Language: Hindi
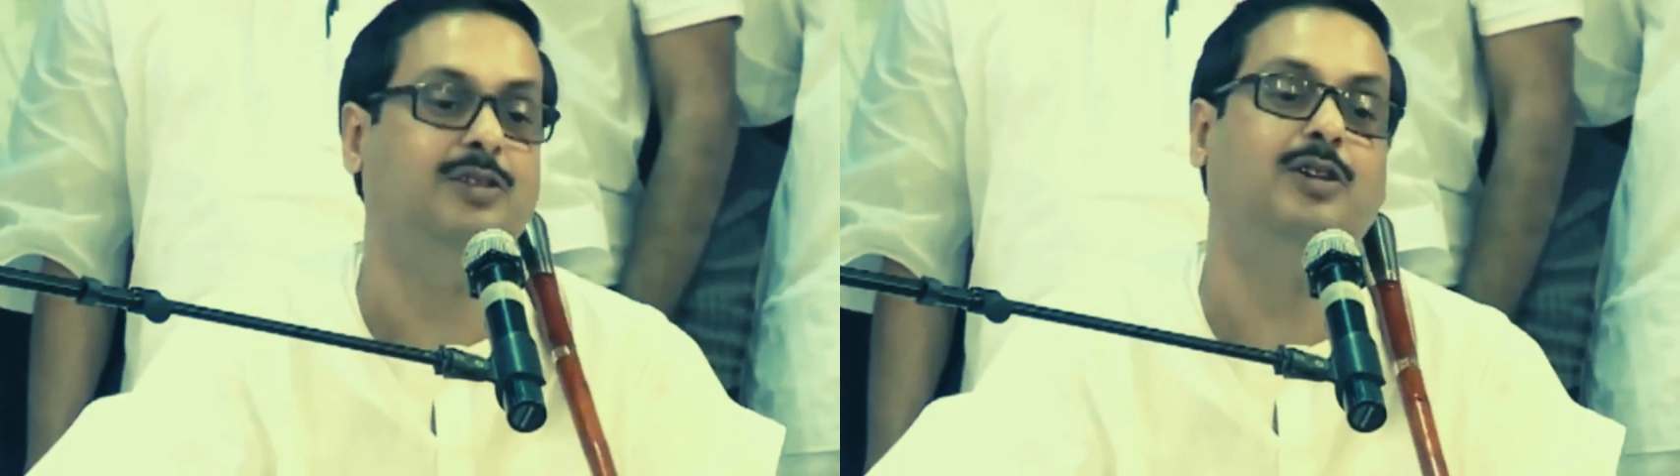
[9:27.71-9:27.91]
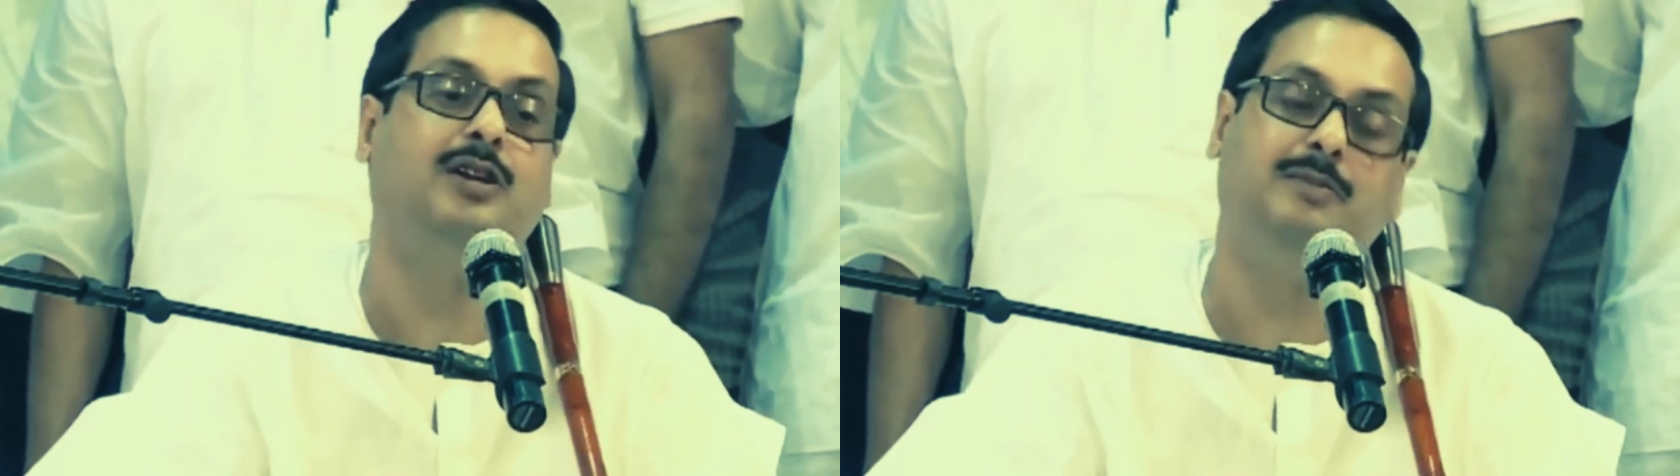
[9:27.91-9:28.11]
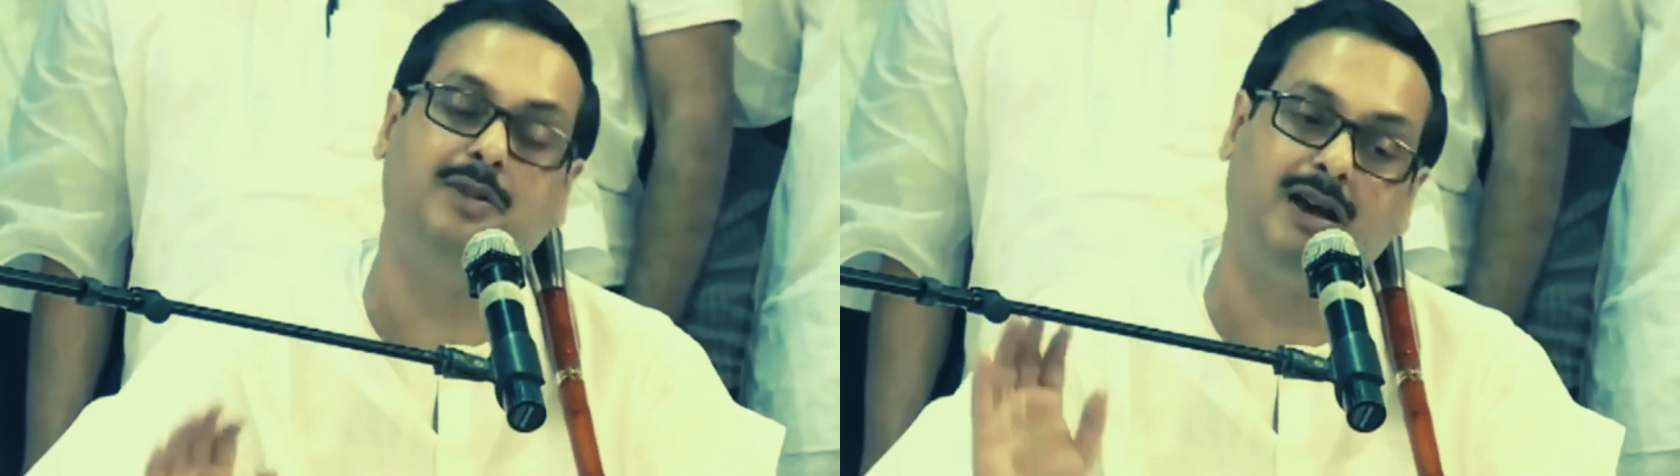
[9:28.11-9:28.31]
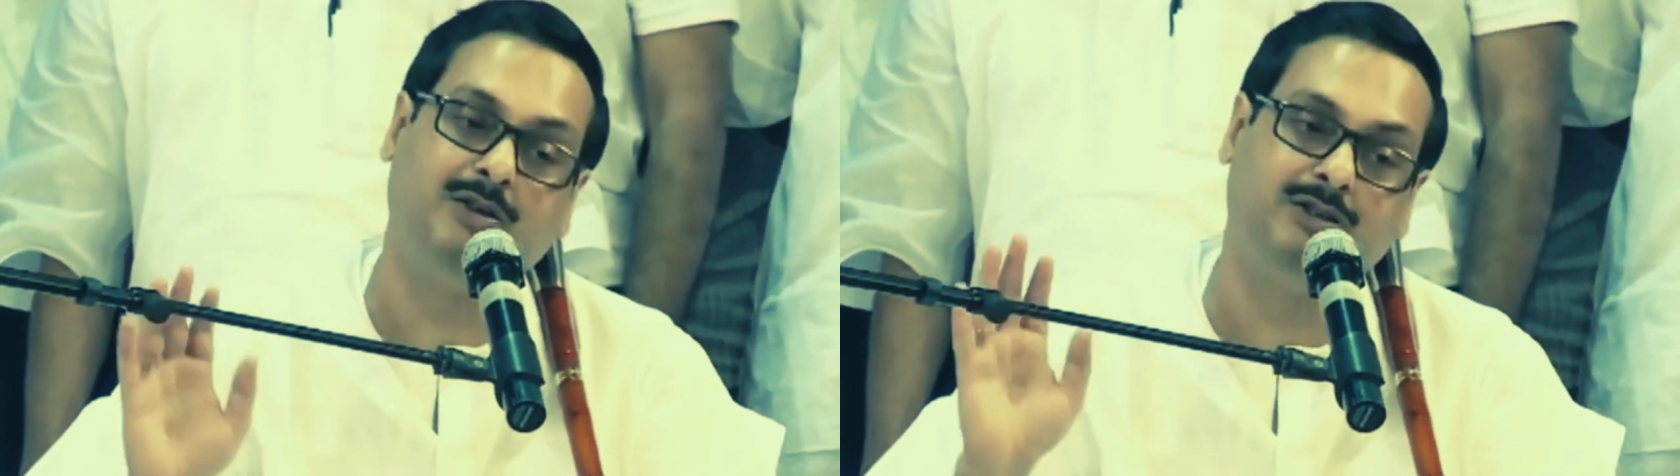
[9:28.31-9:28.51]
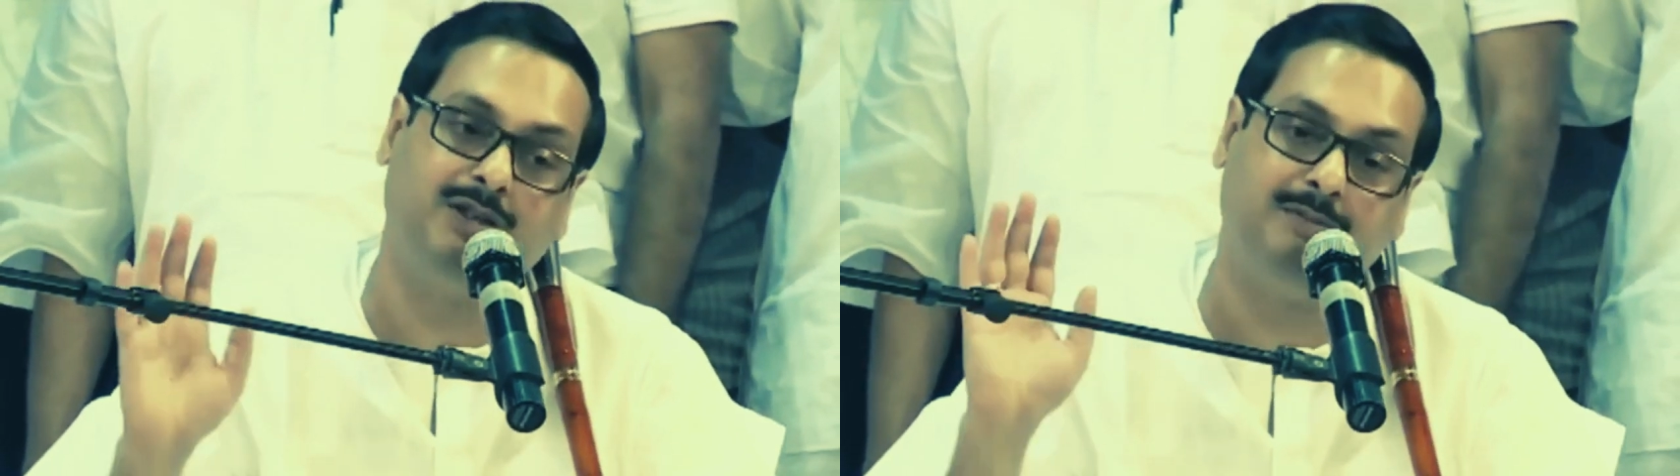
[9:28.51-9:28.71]
तो कमियां
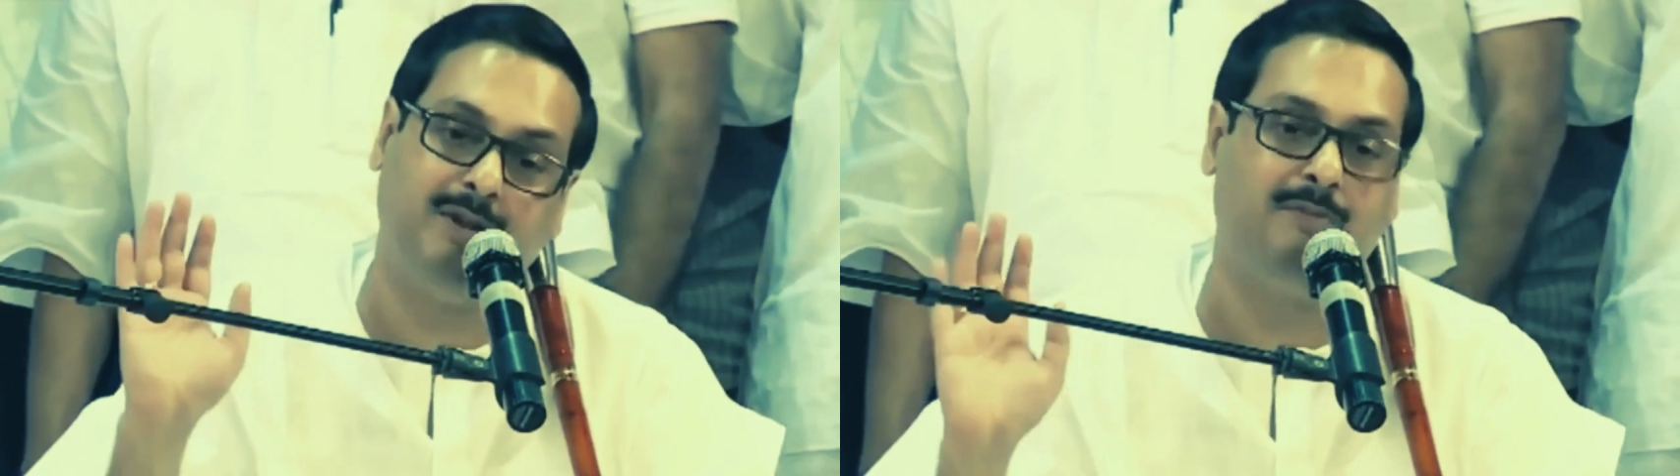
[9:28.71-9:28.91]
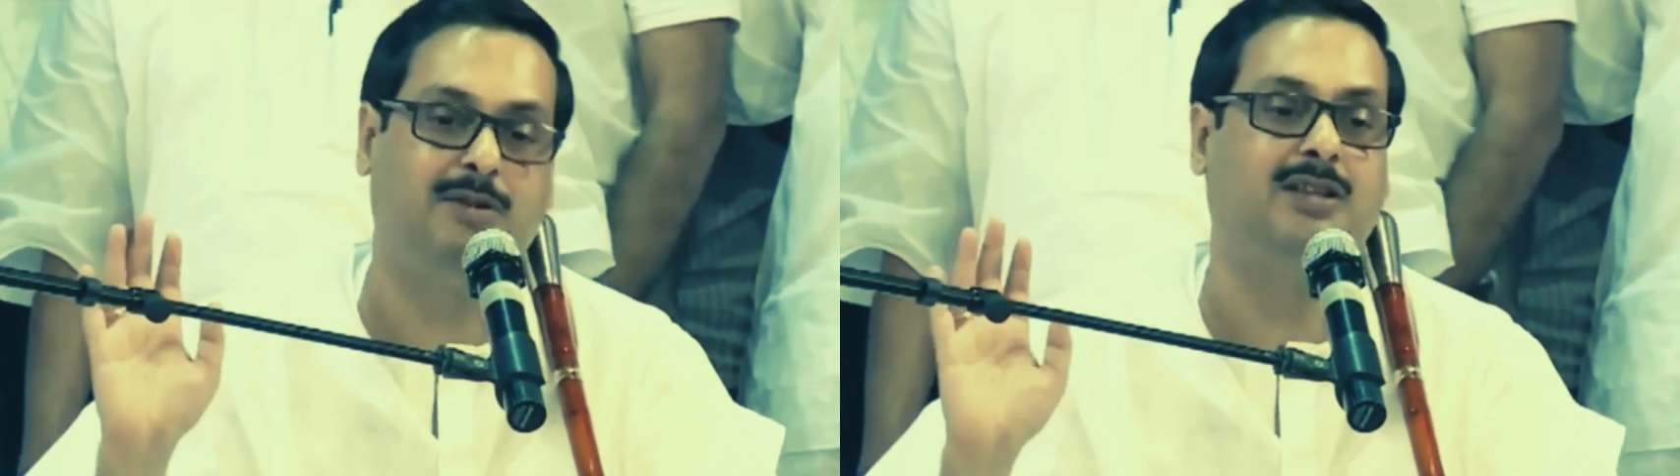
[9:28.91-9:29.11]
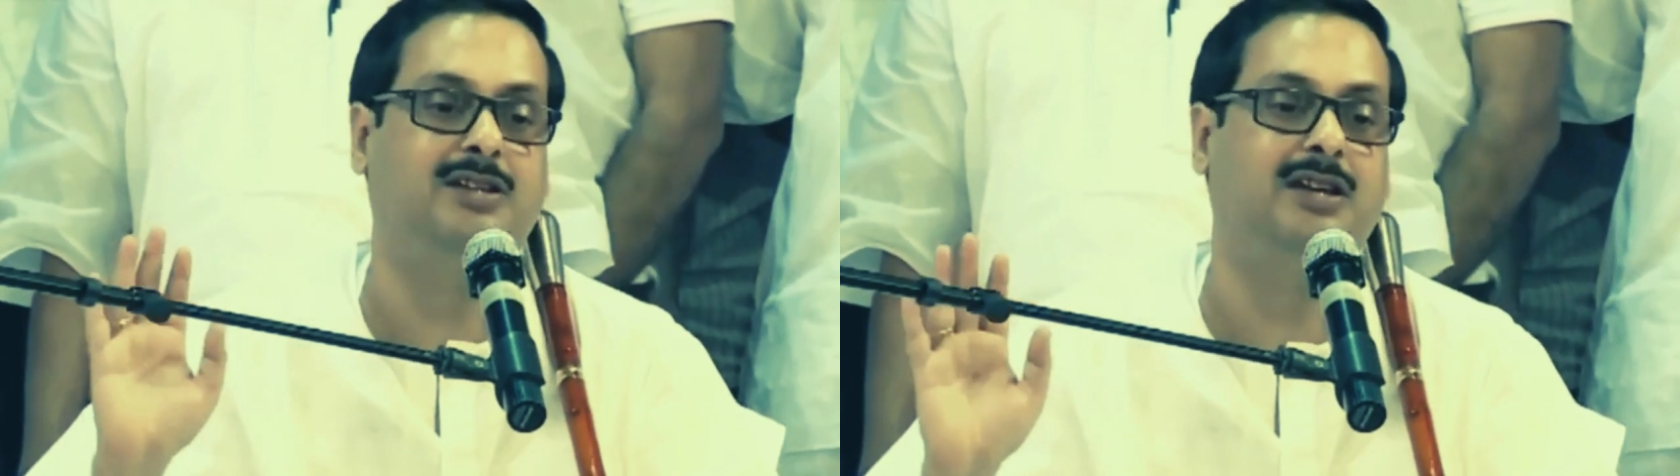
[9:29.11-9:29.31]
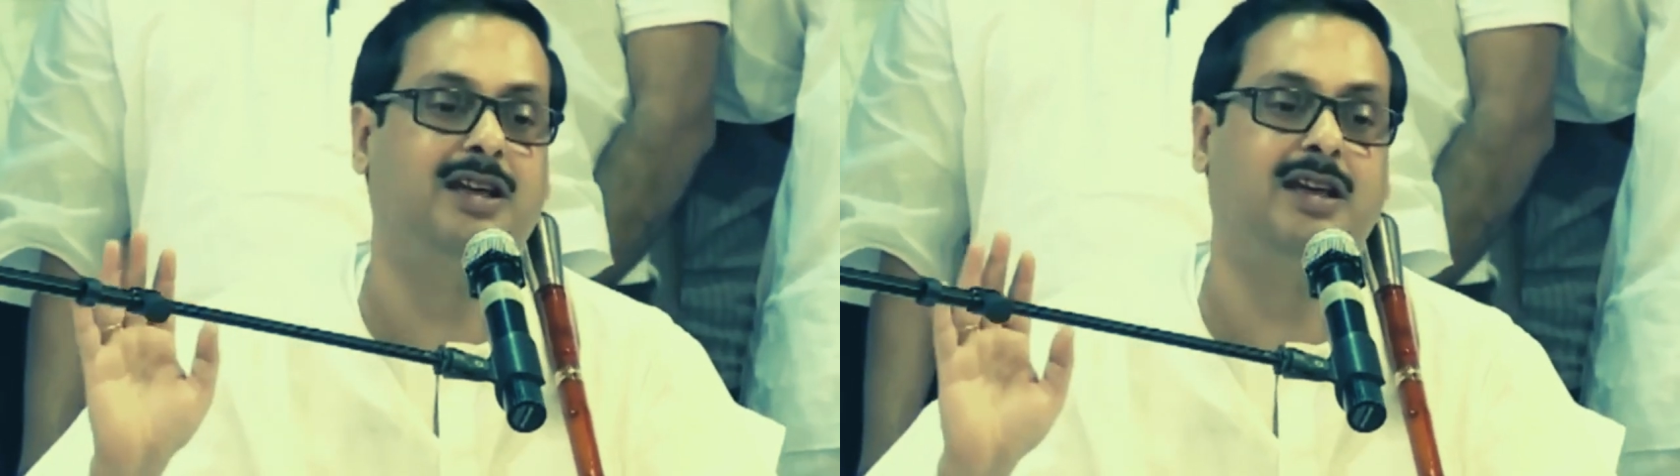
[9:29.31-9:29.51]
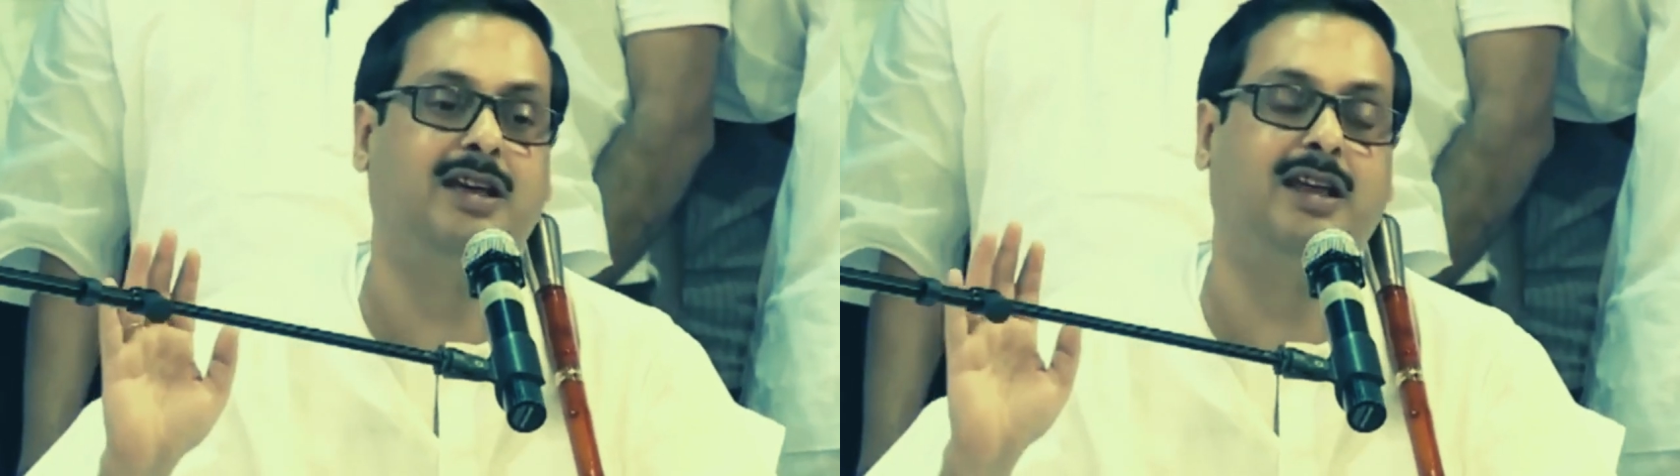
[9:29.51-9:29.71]
को जब हम प्रदर्शन
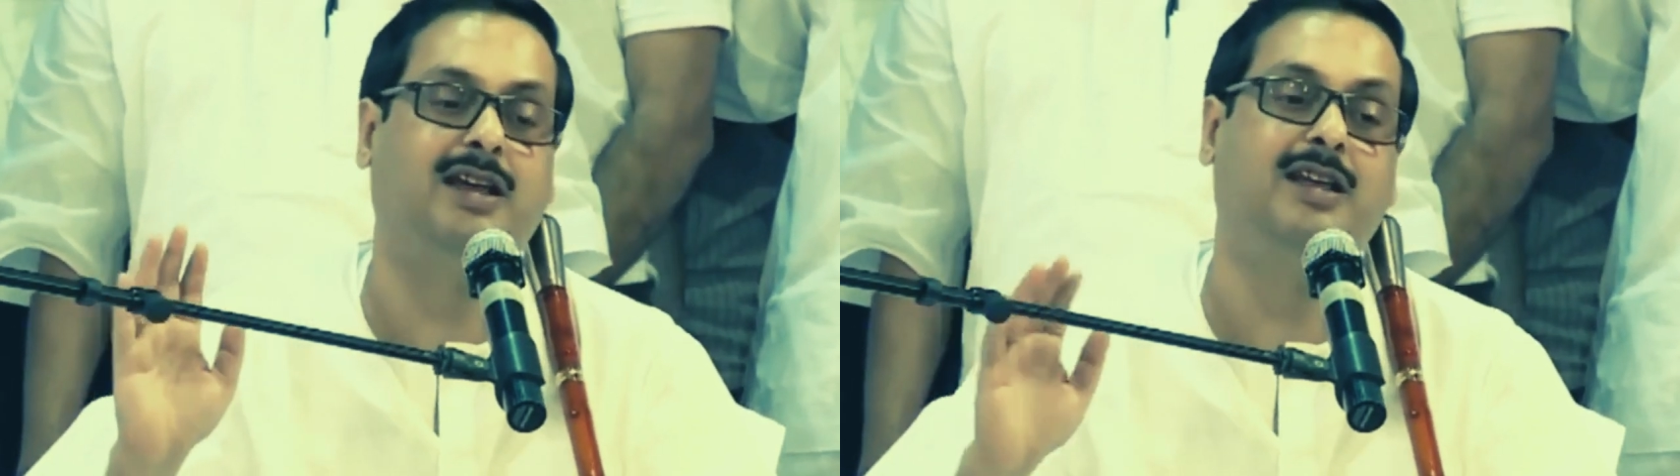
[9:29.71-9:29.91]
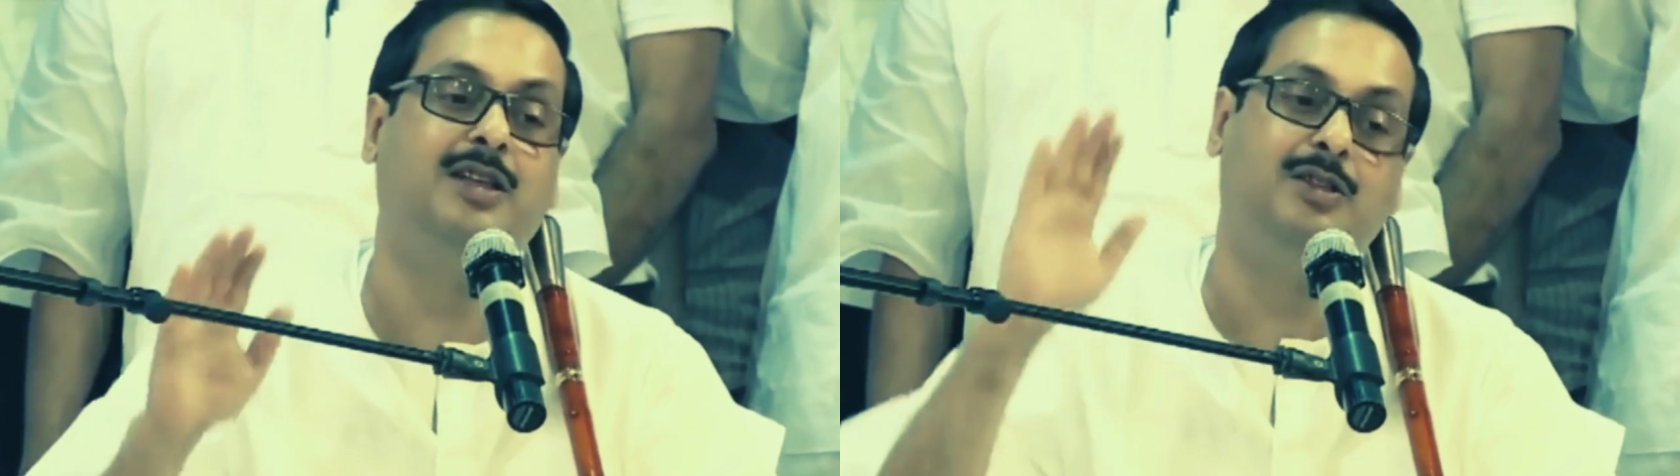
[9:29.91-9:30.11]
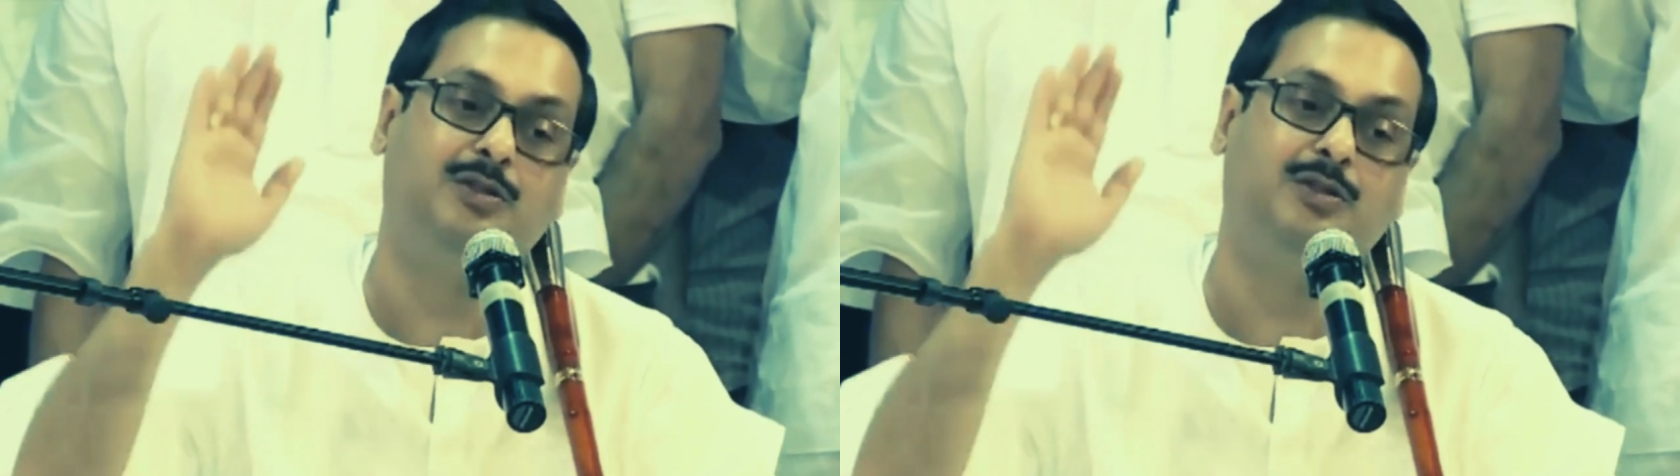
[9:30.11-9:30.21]
नहीं करेंगे